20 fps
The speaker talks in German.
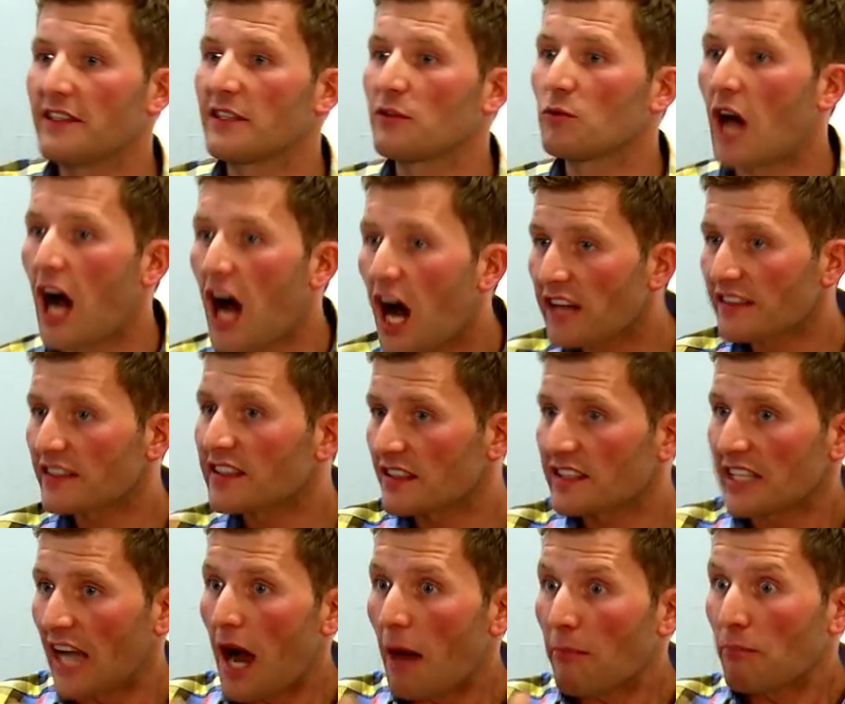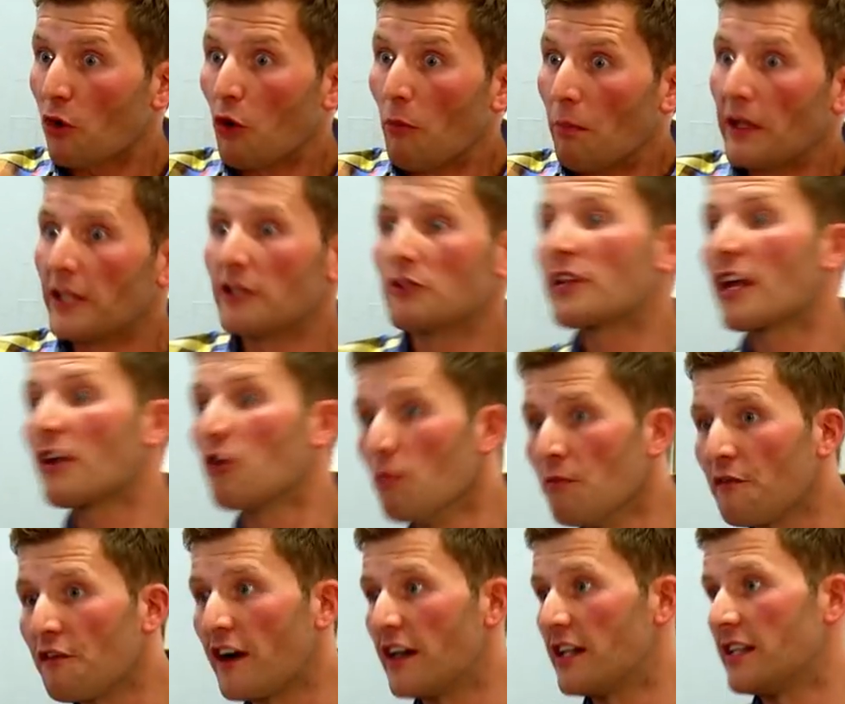wie so ein Hase, sich abruppeln und dann
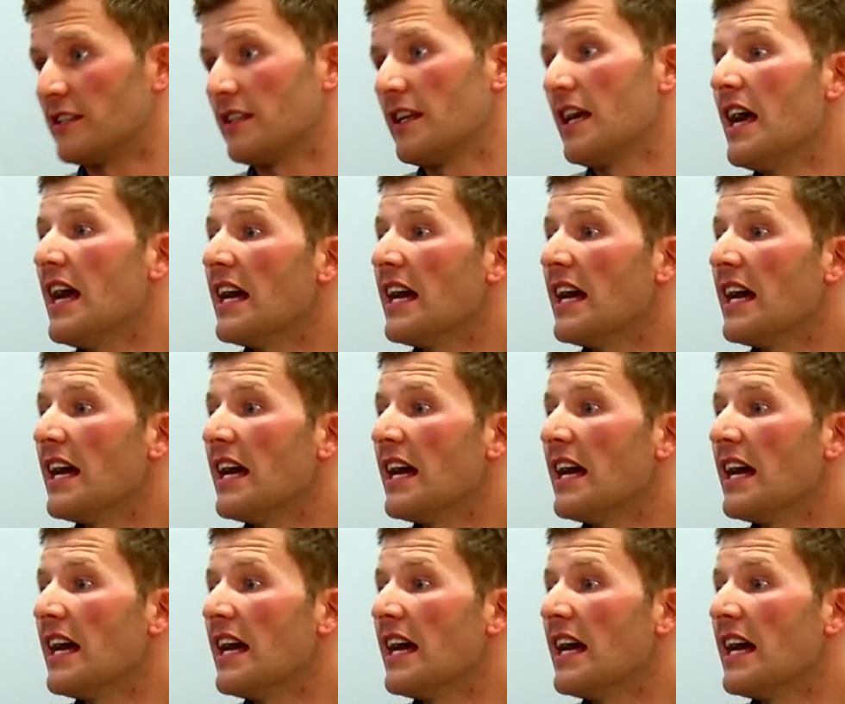umfallen.